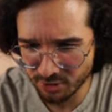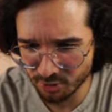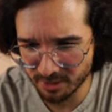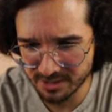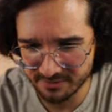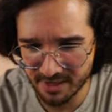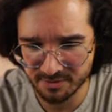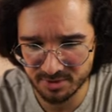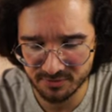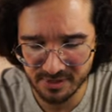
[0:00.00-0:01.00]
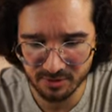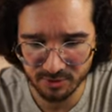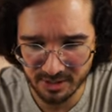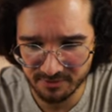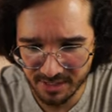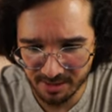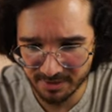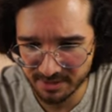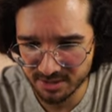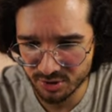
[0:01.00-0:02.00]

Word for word: Übrigens fragen mich viele, okay, wie kann man denn